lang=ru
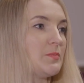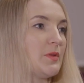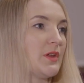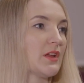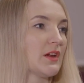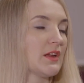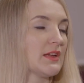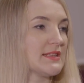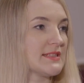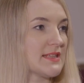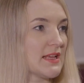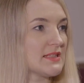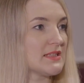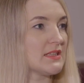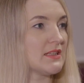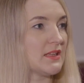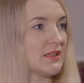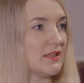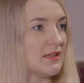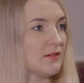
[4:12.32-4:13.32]
при организации
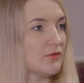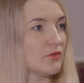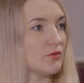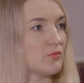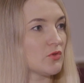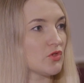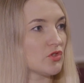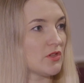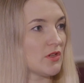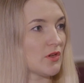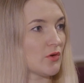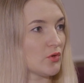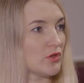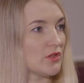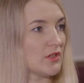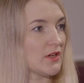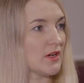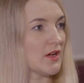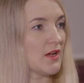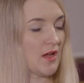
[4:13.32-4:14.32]
таких вот международных
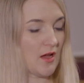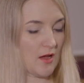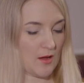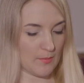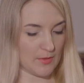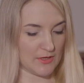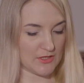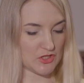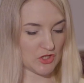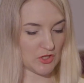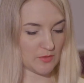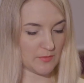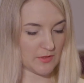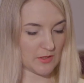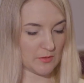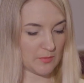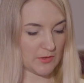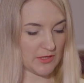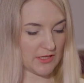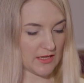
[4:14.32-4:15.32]
больших
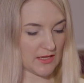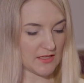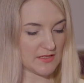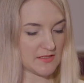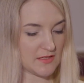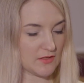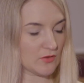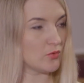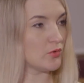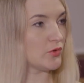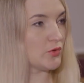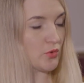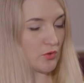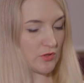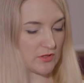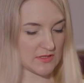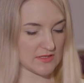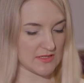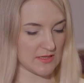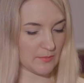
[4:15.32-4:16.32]
мероприятий и
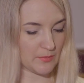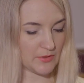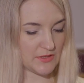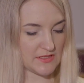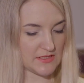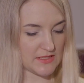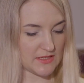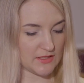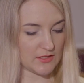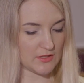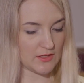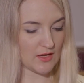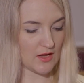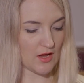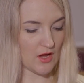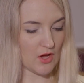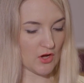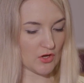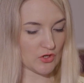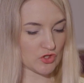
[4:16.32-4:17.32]
культурных событий? И
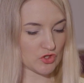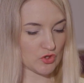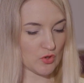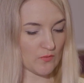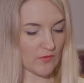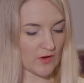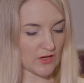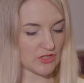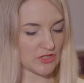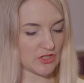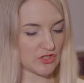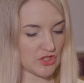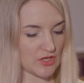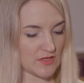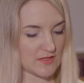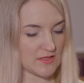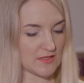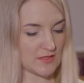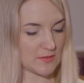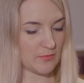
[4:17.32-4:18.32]
что важно и
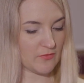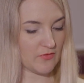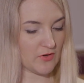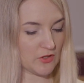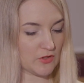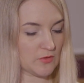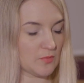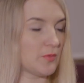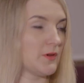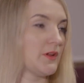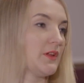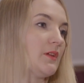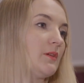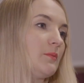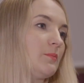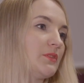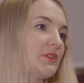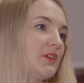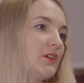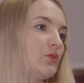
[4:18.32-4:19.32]
часто забывают при
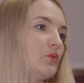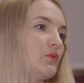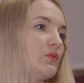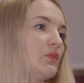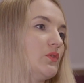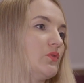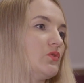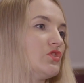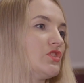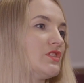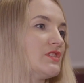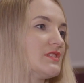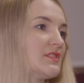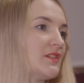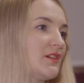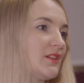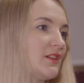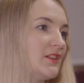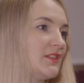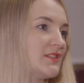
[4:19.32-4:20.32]
подготовке участия
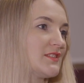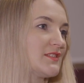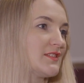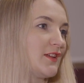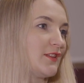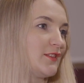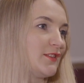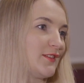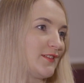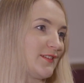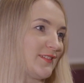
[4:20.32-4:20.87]
организаторы?